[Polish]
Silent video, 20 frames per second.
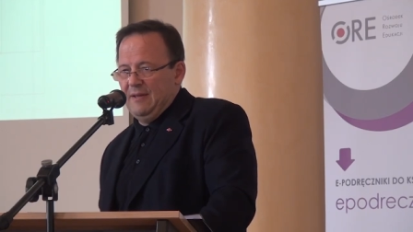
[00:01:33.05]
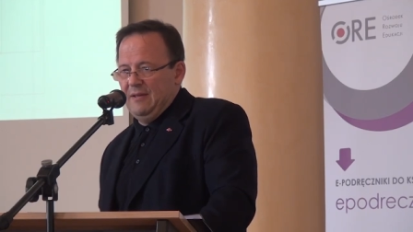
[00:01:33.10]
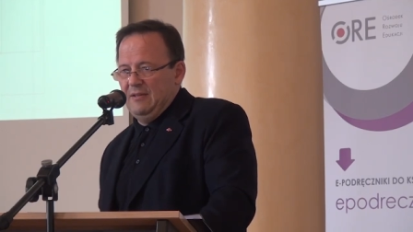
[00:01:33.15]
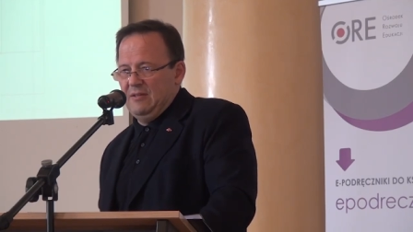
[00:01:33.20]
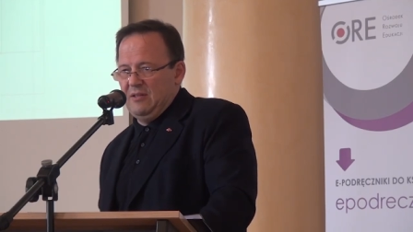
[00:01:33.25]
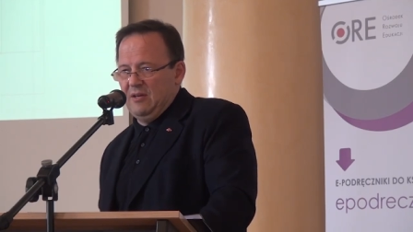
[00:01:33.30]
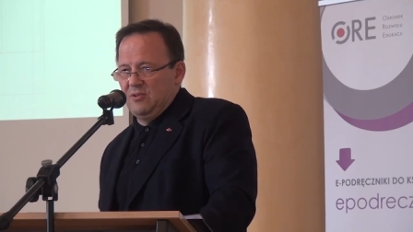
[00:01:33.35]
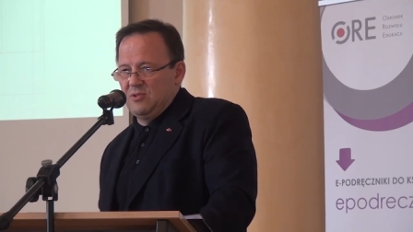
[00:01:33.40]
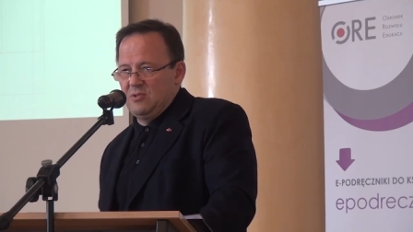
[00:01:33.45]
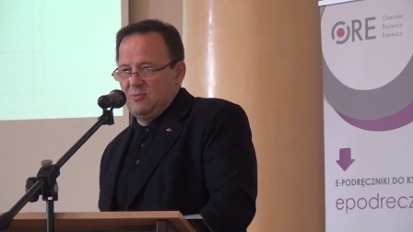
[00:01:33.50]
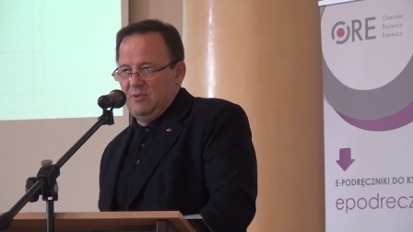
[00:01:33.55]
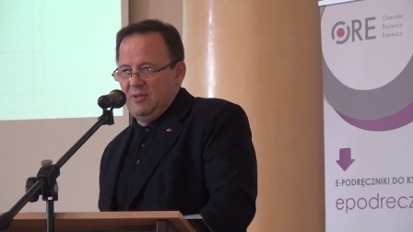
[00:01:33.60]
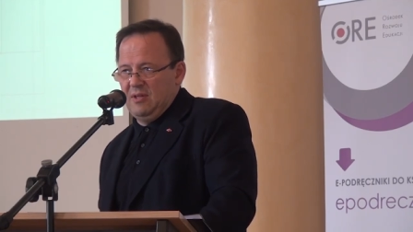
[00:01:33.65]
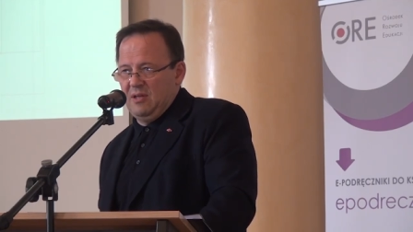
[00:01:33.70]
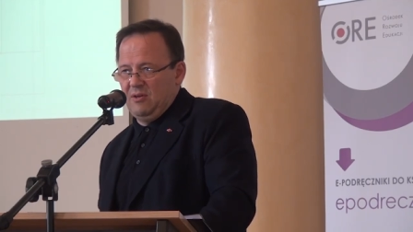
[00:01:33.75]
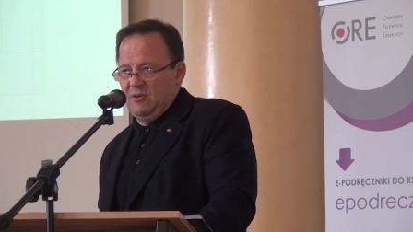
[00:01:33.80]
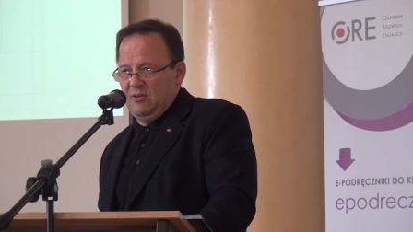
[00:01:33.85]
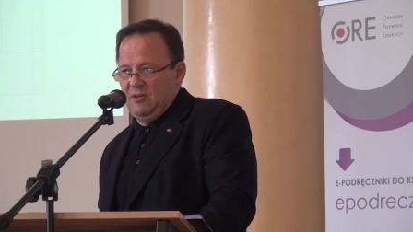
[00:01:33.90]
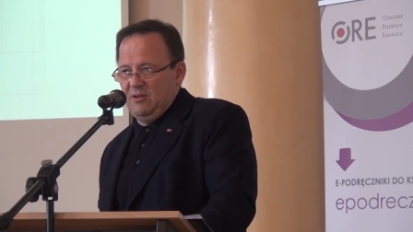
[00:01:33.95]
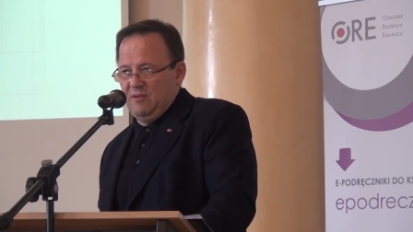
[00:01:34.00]
i tego
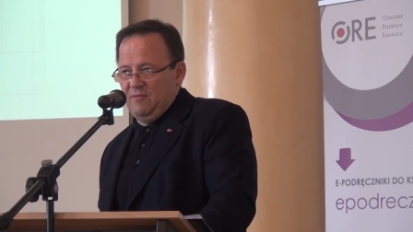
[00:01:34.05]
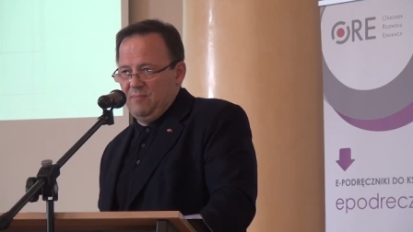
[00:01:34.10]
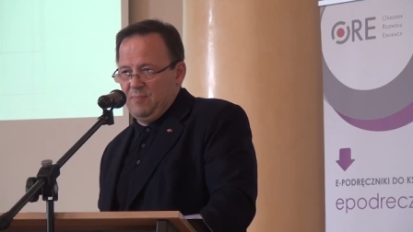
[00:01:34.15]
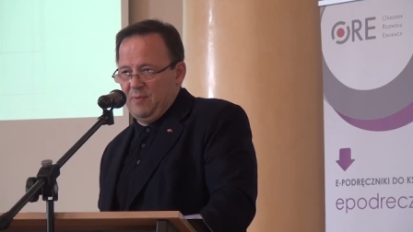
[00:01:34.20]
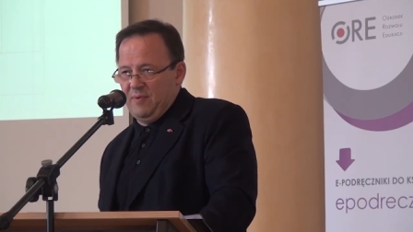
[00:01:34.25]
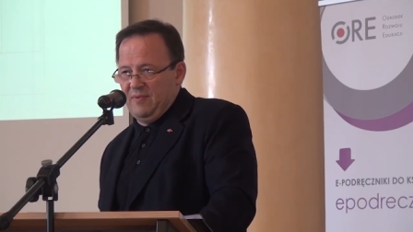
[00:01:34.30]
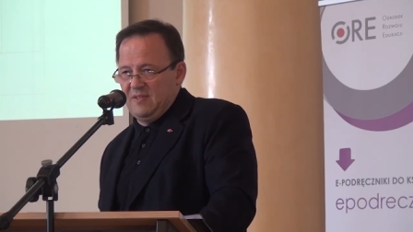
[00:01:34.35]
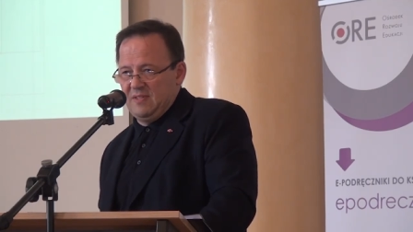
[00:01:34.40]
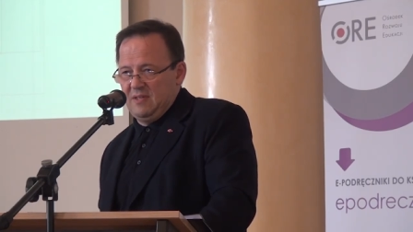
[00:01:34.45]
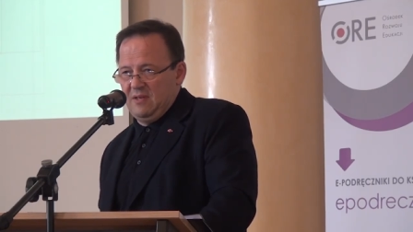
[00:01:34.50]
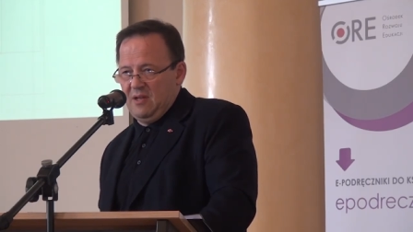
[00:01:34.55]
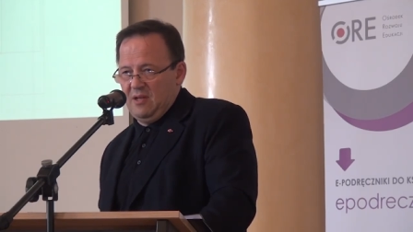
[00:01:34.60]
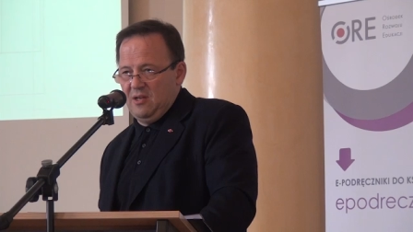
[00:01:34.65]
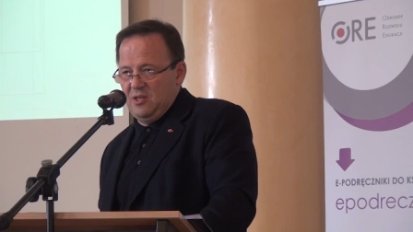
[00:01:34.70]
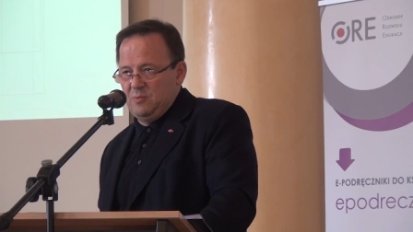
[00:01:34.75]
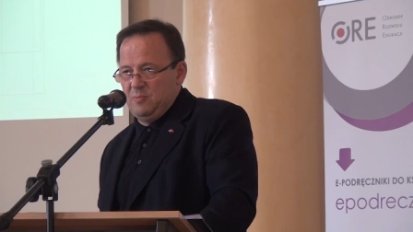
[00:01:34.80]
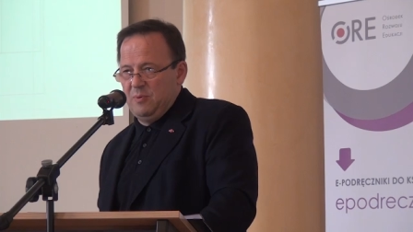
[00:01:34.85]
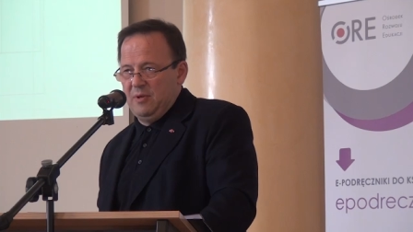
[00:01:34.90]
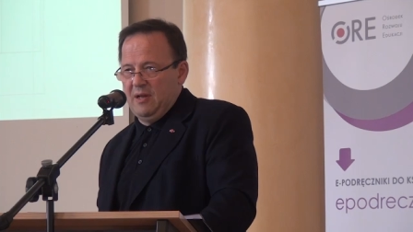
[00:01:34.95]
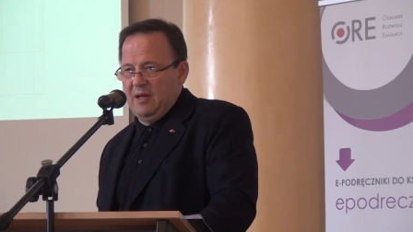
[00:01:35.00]
słynnego jego powiedzenia
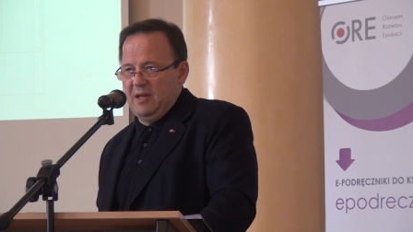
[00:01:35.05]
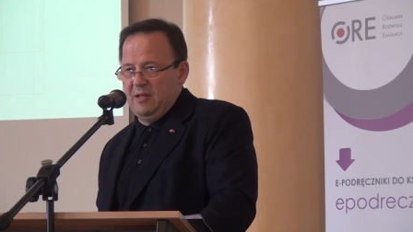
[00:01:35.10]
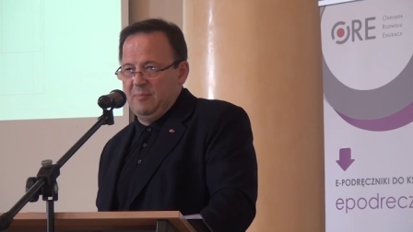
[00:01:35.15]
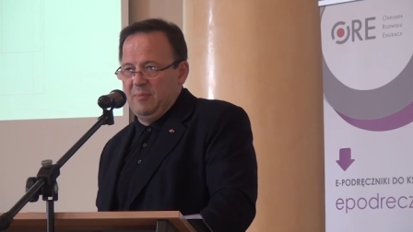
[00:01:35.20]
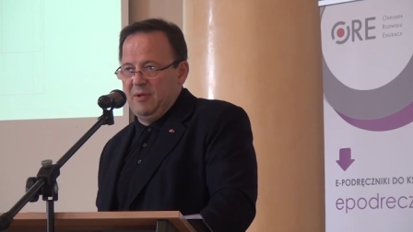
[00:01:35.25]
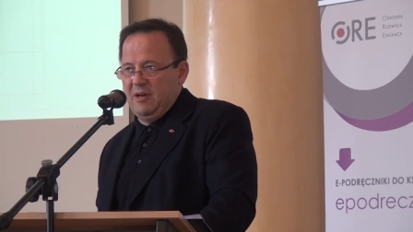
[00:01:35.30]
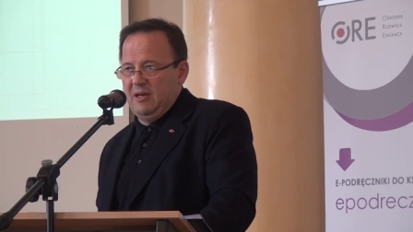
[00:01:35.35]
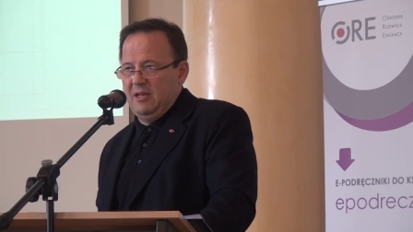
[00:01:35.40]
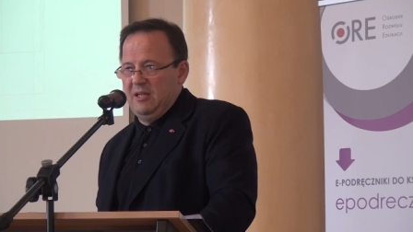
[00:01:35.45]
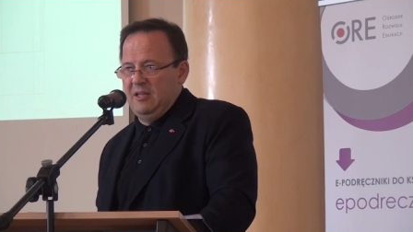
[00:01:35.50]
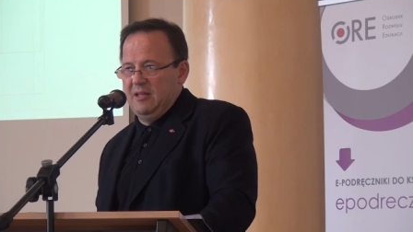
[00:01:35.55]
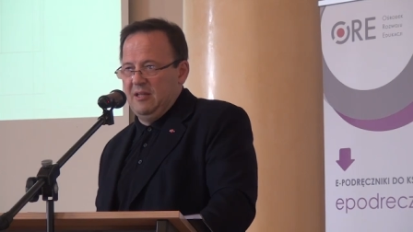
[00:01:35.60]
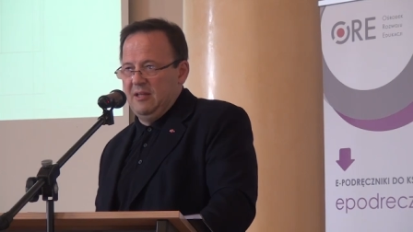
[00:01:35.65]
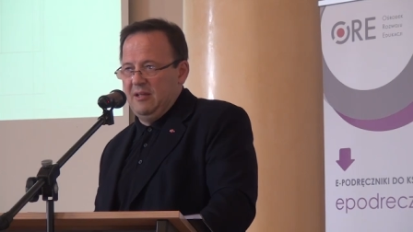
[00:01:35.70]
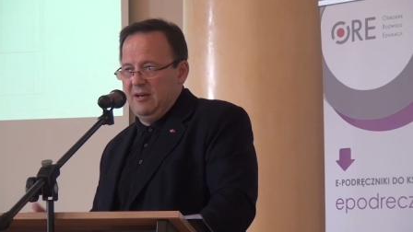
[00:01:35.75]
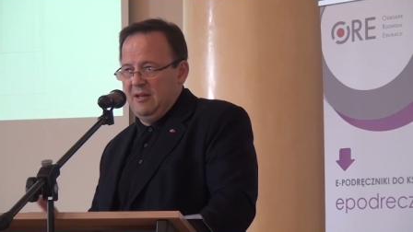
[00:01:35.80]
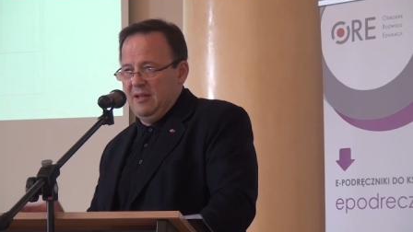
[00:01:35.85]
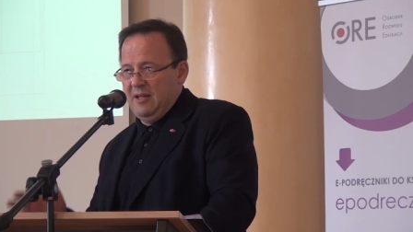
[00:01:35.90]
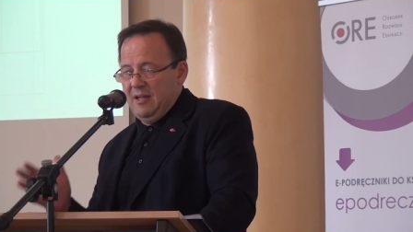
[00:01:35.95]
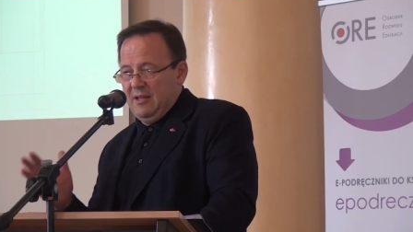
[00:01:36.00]
Ich bin ein
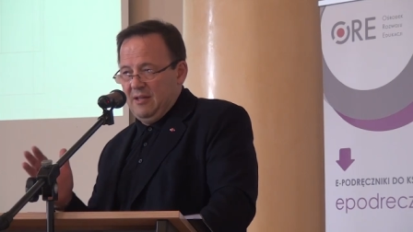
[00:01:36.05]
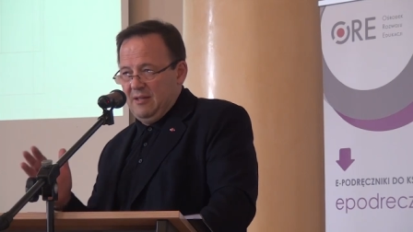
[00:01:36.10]
Berliner,